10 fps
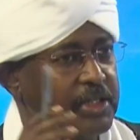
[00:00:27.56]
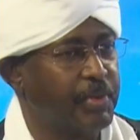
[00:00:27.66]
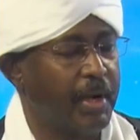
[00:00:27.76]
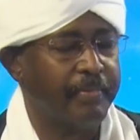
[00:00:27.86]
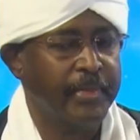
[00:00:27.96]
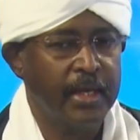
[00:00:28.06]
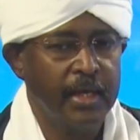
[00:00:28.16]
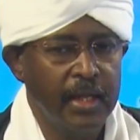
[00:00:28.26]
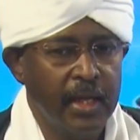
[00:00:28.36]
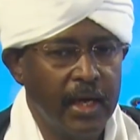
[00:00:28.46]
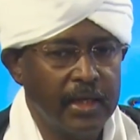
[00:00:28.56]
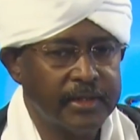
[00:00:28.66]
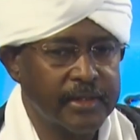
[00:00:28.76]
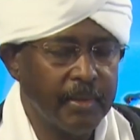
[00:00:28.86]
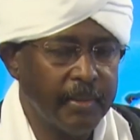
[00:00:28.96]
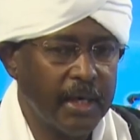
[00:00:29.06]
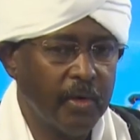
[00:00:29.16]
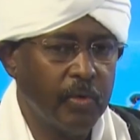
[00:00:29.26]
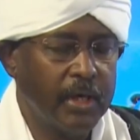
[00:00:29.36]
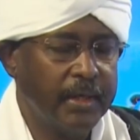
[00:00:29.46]
أسباب السبب
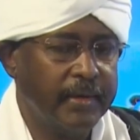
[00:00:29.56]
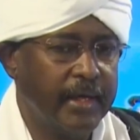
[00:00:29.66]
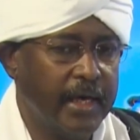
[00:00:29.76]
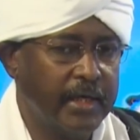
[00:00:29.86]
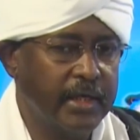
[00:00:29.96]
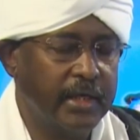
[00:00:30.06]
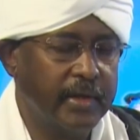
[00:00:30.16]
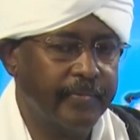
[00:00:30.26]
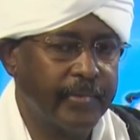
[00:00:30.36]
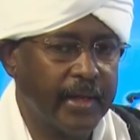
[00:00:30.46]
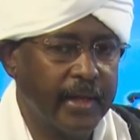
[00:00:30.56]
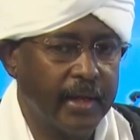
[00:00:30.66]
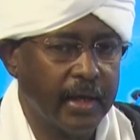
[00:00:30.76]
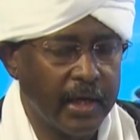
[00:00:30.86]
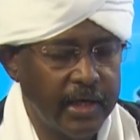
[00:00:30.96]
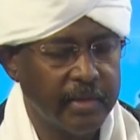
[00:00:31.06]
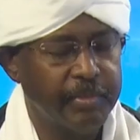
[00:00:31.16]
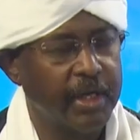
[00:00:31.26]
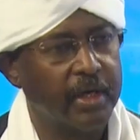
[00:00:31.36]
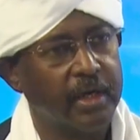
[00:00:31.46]
الاول يعني آه، خليك
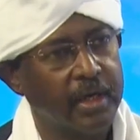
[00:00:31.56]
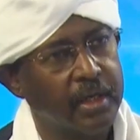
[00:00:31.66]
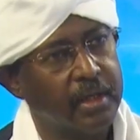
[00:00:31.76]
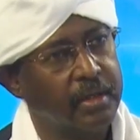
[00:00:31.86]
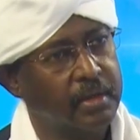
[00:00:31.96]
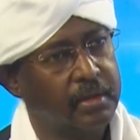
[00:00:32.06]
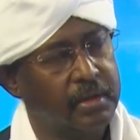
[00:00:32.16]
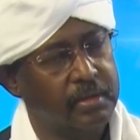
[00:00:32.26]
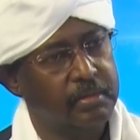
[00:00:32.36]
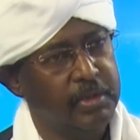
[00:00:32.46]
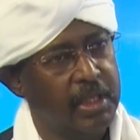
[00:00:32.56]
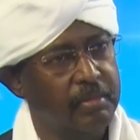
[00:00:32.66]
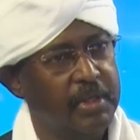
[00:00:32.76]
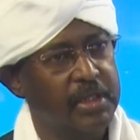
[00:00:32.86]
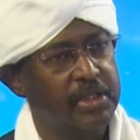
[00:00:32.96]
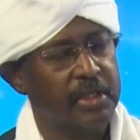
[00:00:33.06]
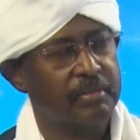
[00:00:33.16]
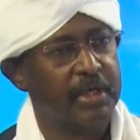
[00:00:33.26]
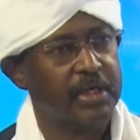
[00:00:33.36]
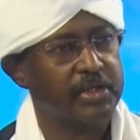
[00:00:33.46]
من من المجلس
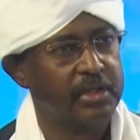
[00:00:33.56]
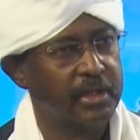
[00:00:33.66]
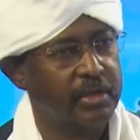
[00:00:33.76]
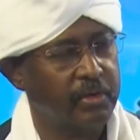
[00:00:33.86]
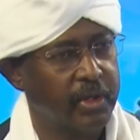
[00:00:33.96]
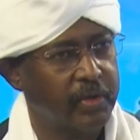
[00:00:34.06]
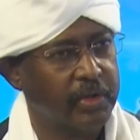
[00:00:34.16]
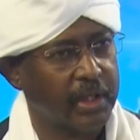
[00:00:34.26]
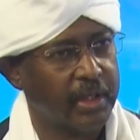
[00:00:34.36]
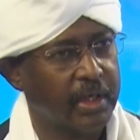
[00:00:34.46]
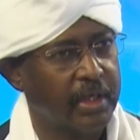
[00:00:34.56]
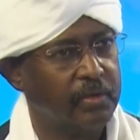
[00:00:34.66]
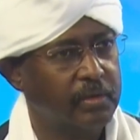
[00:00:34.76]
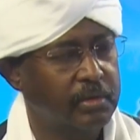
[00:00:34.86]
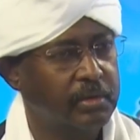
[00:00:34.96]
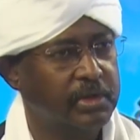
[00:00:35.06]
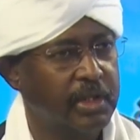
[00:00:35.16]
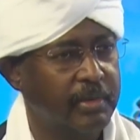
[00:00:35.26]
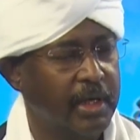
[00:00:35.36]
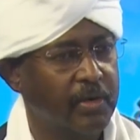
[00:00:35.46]
المركزي للحريه والتغيير يعني هو
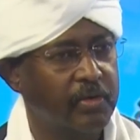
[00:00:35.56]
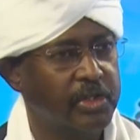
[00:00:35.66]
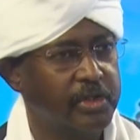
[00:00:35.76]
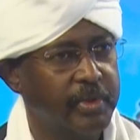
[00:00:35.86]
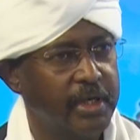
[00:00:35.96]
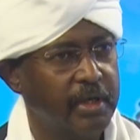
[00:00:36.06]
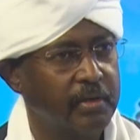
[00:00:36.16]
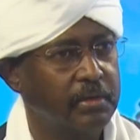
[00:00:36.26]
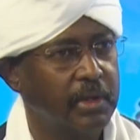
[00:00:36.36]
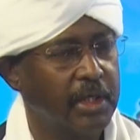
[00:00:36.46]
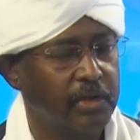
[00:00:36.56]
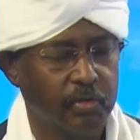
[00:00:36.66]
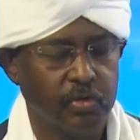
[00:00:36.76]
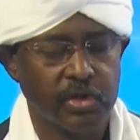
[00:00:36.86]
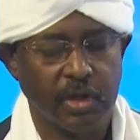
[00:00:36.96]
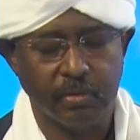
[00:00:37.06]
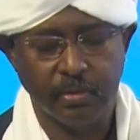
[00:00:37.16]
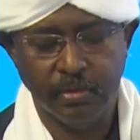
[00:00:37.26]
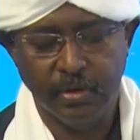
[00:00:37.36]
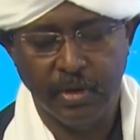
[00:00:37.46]
زي ما قالوا حزبين او واحد ونص او
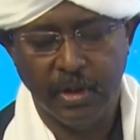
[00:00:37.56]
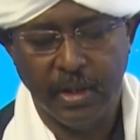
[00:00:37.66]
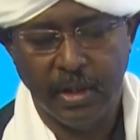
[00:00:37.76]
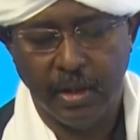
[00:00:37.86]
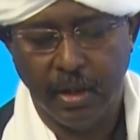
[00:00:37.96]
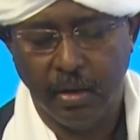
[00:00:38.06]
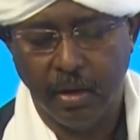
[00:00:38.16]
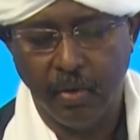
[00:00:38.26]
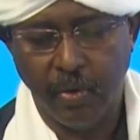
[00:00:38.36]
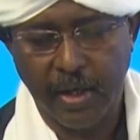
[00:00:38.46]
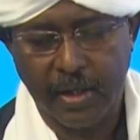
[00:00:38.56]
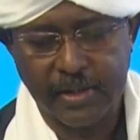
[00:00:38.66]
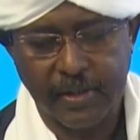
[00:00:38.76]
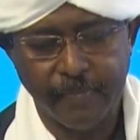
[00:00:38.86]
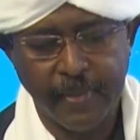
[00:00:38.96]
آه، او هكذا